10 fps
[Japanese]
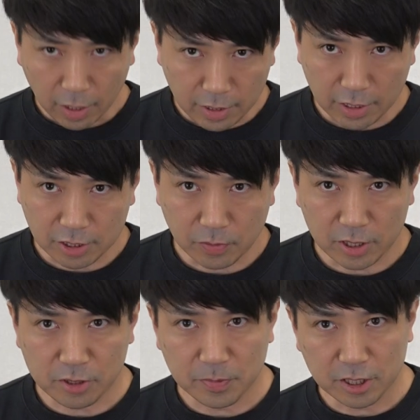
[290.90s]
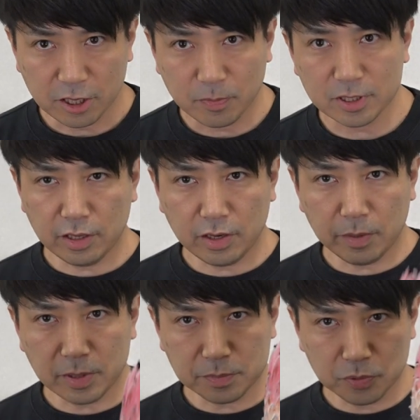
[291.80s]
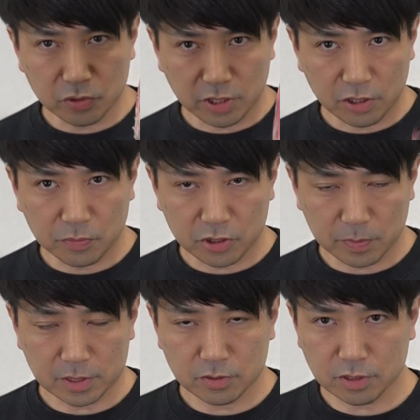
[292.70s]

はい、えー、では始めていきます。ではねまずプロテアを持ちます。